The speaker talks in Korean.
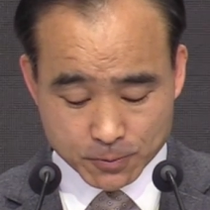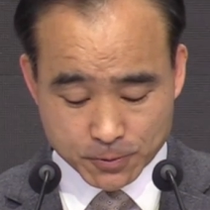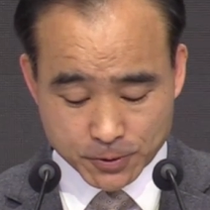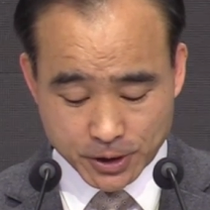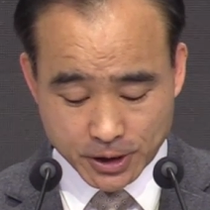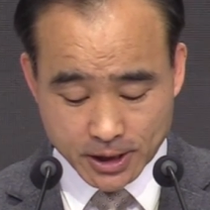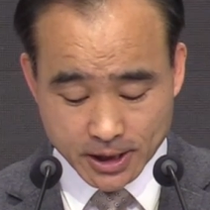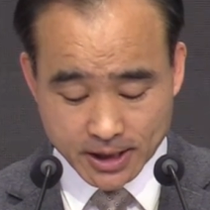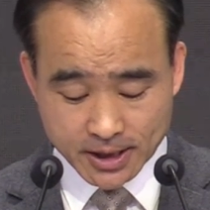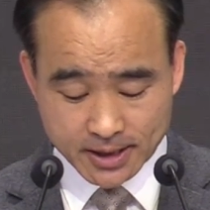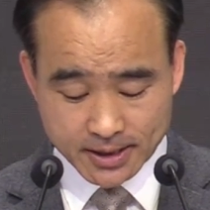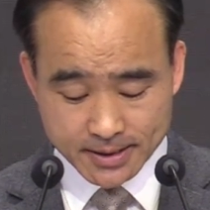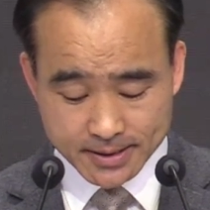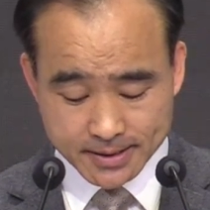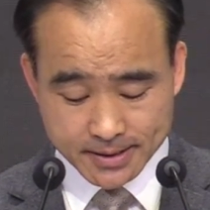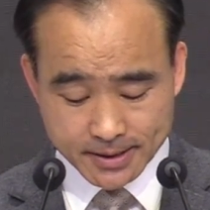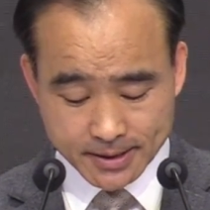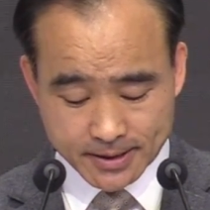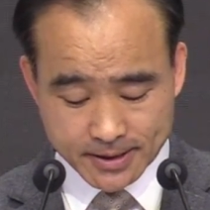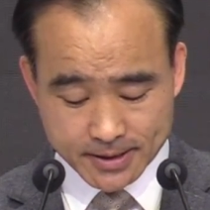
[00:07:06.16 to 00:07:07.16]

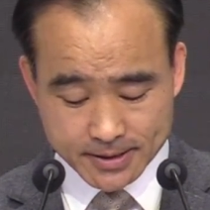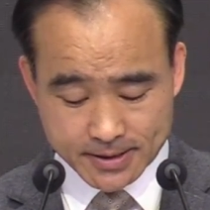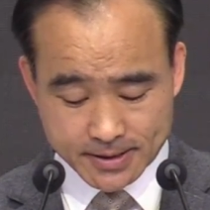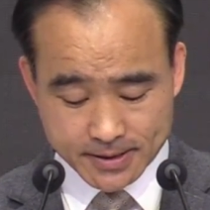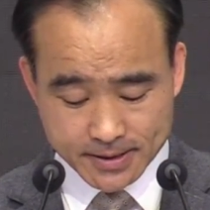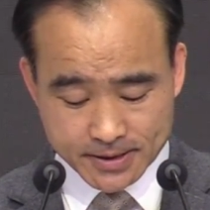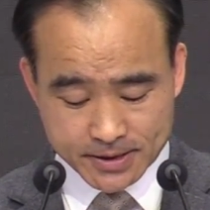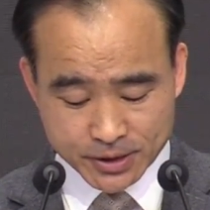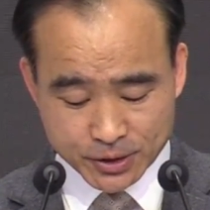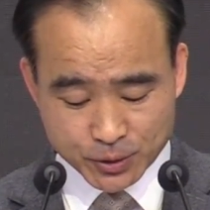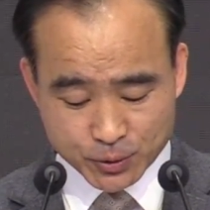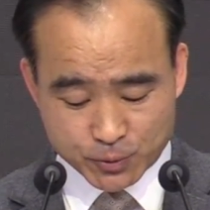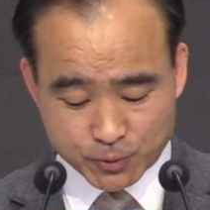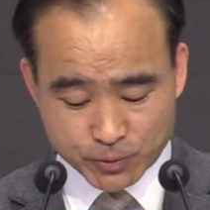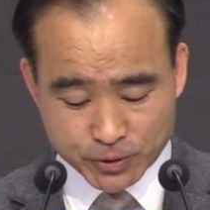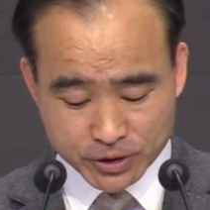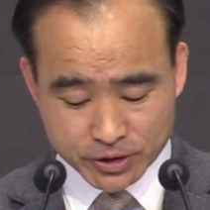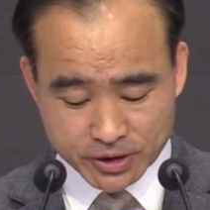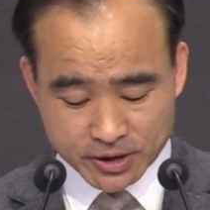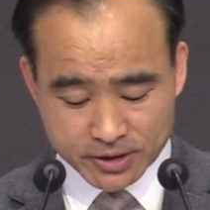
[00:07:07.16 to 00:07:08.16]
우리가 이같이 큰
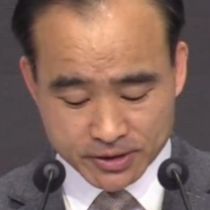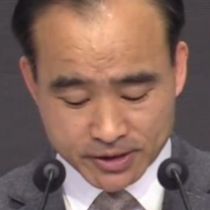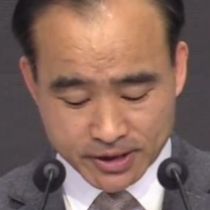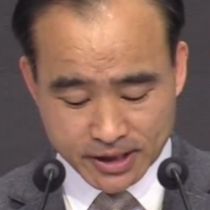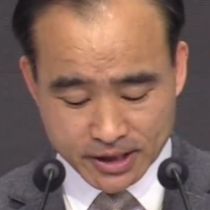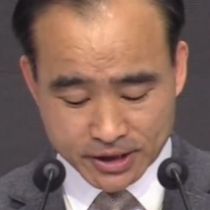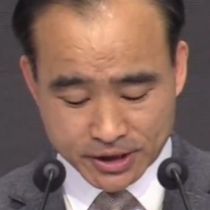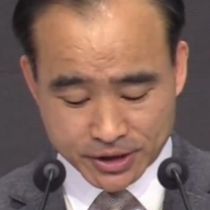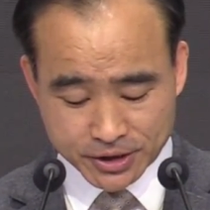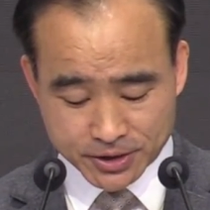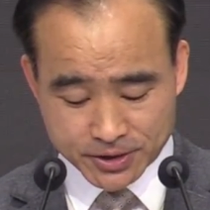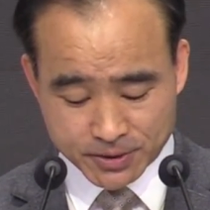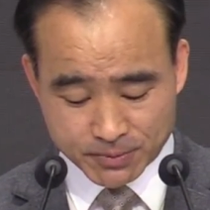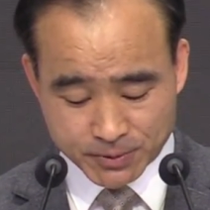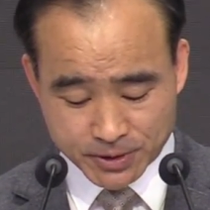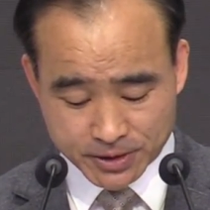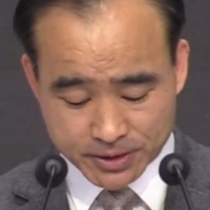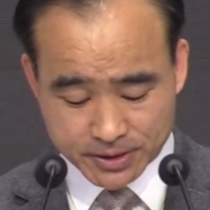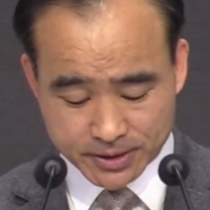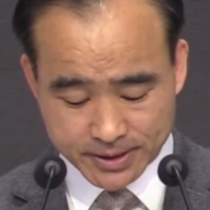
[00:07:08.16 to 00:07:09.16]
구원을 등한히
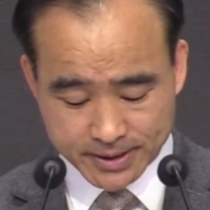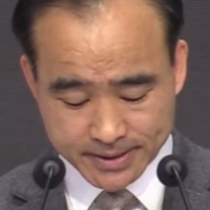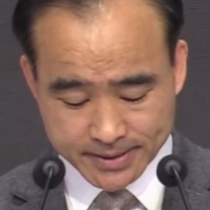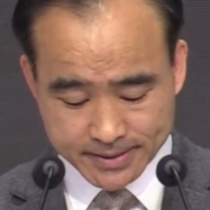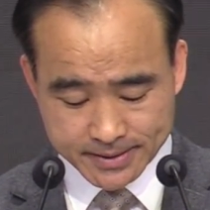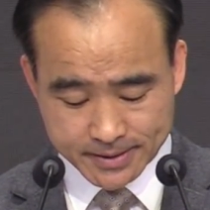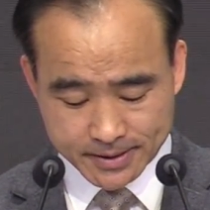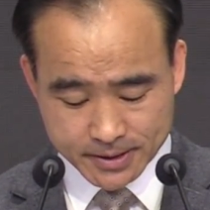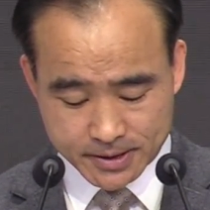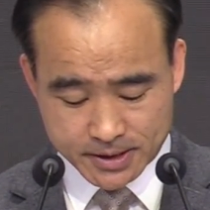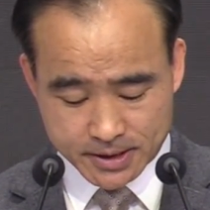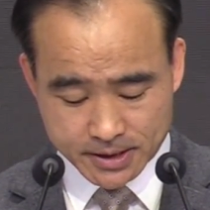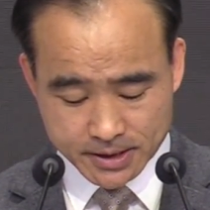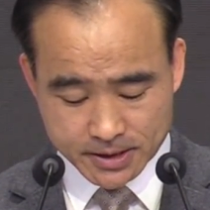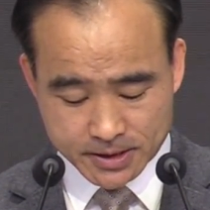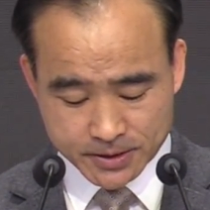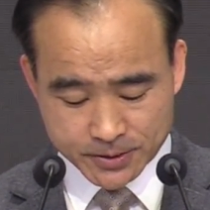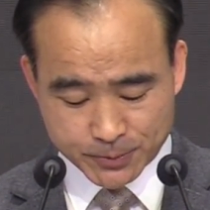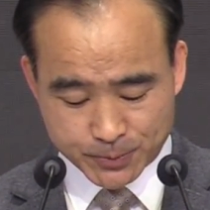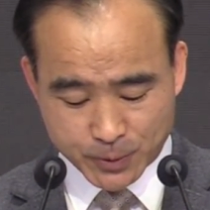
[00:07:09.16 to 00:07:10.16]
여기면
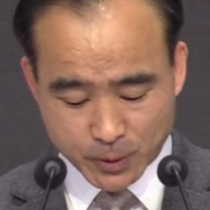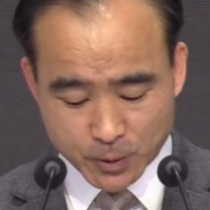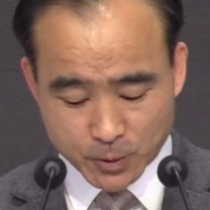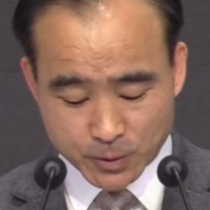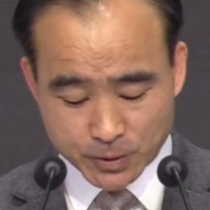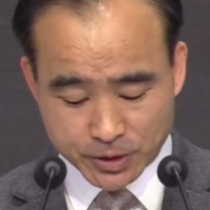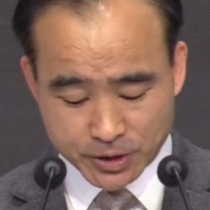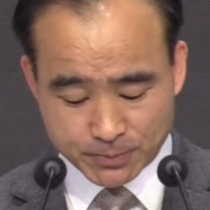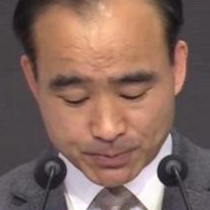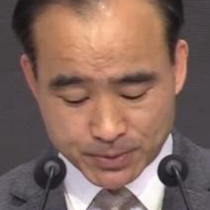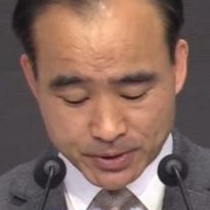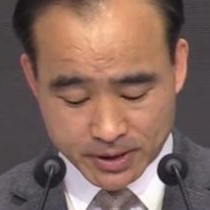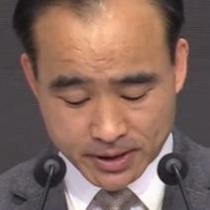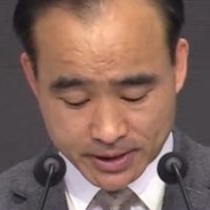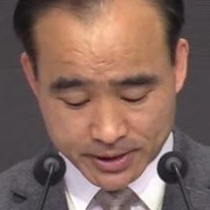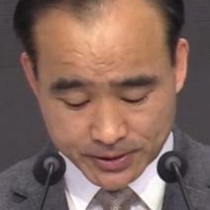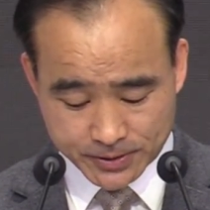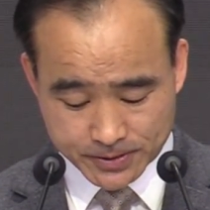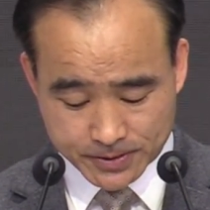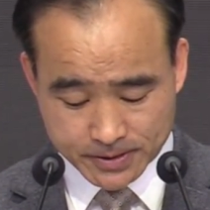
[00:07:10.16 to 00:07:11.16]
어찌 그 보응을
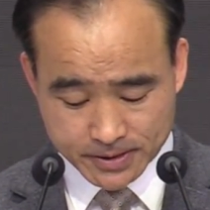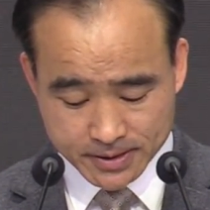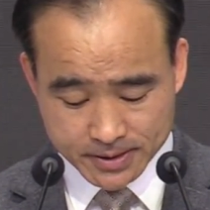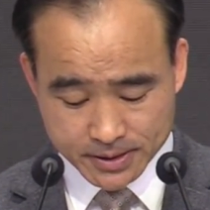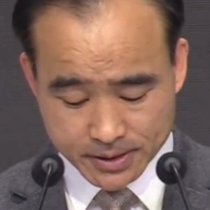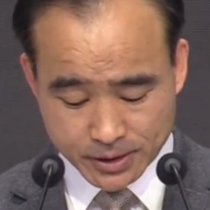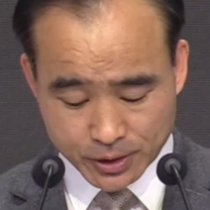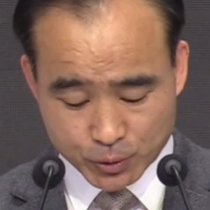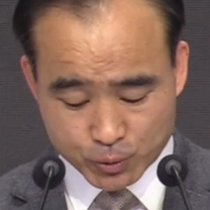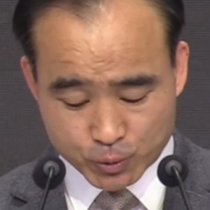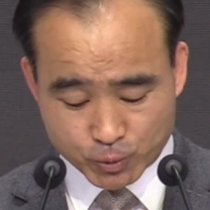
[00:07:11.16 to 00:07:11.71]
피하리요. 이